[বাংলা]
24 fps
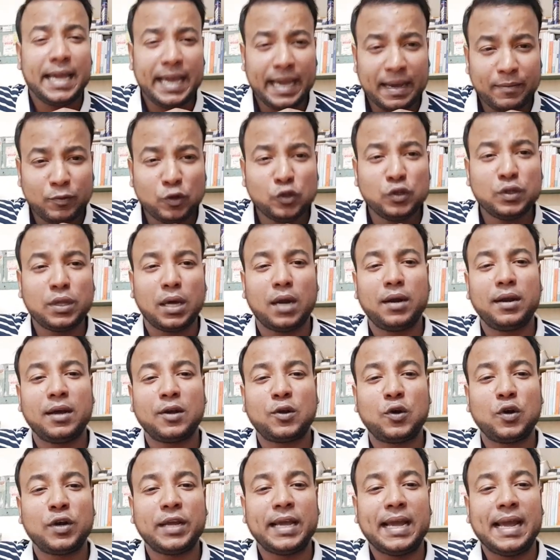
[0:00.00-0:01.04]
এমন ধারণা
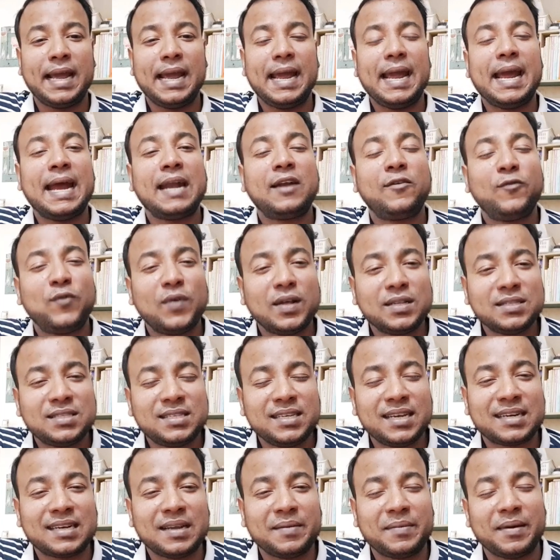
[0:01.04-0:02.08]
করে অ্যাডভান্সই
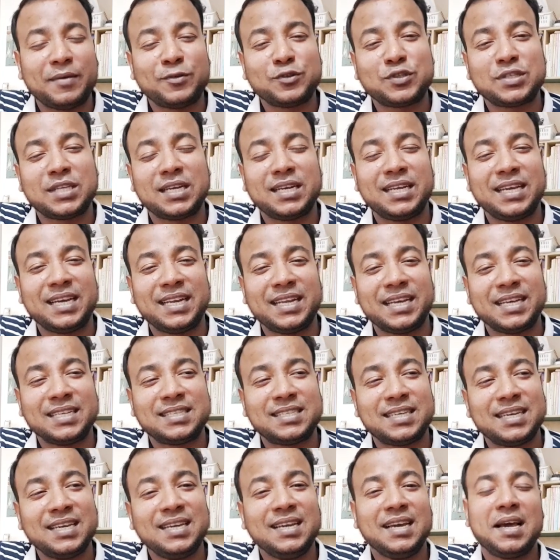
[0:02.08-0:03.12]
একটা ব্যবস্থা নিয়ে
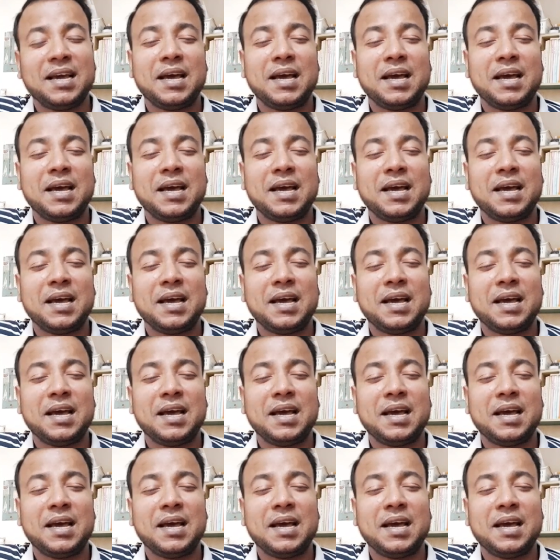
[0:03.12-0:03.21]
নিয়েছে